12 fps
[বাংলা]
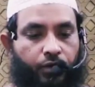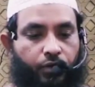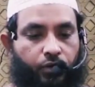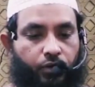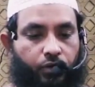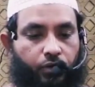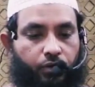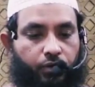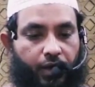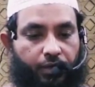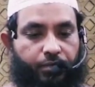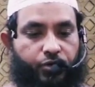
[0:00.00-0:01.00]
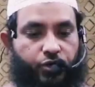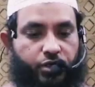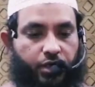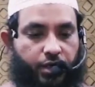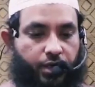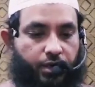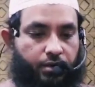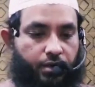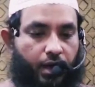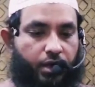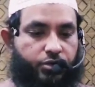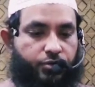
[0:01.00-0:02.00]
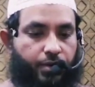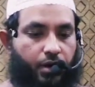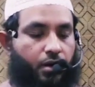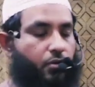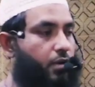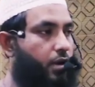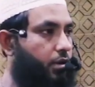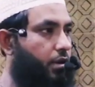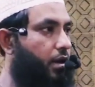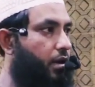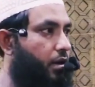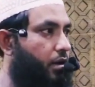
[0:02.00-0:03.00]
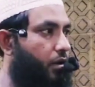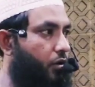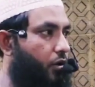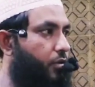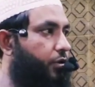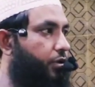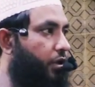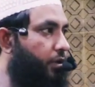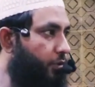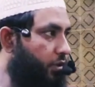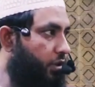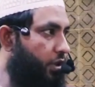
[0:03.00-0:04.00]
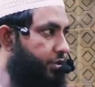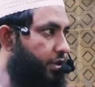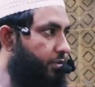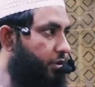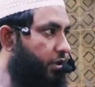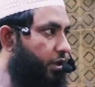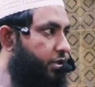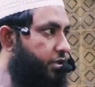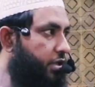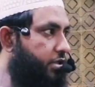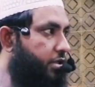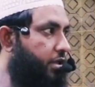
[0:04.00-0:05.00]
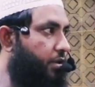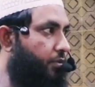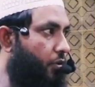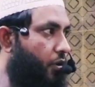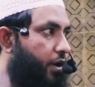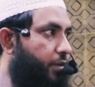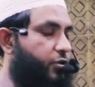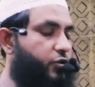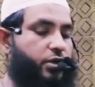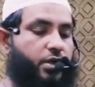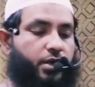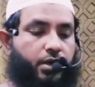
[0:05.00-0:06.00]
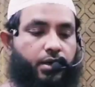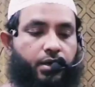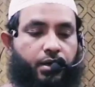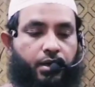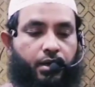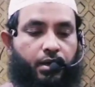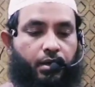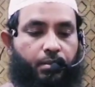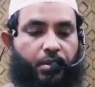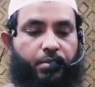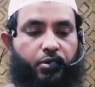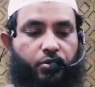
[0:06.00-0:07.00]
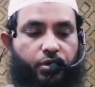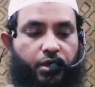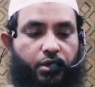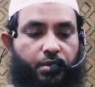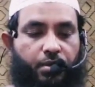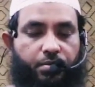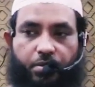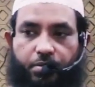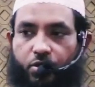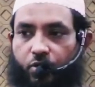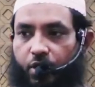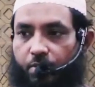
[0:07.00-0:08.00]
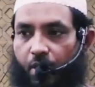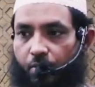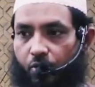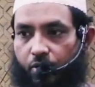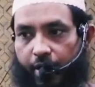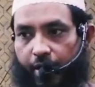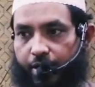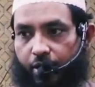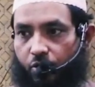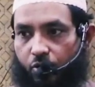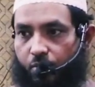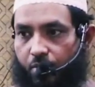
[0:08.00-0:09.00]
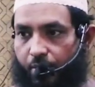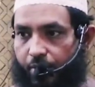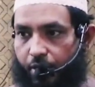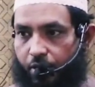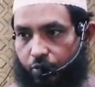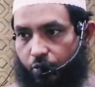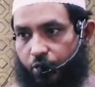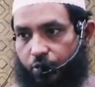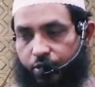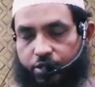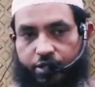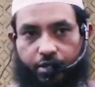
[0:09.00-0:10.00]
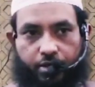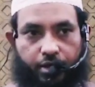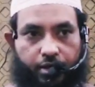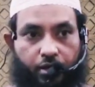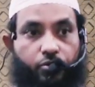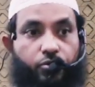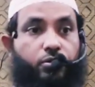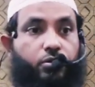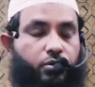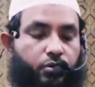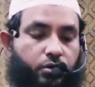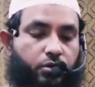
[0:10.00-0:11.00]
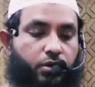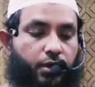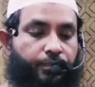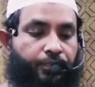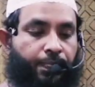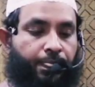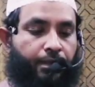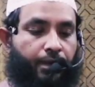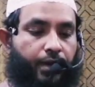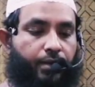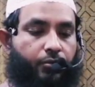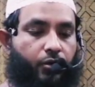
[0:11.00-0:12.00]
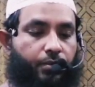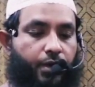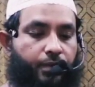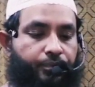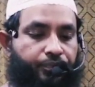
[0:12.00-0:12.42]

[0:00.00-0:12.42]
তো এই বিষয়টাকে আল্লাহ সুবাহ তালার রহমতের প্রত্যাশা এবং তার শাস্তির ভয় বিষয়টাকে বিভিন্ন কিতাবে বিভিন্ন ইমামগণ এক এক রকমভাবে তুলে ধরেছেন এটার গুরুত্ব কতটা এই মর্মে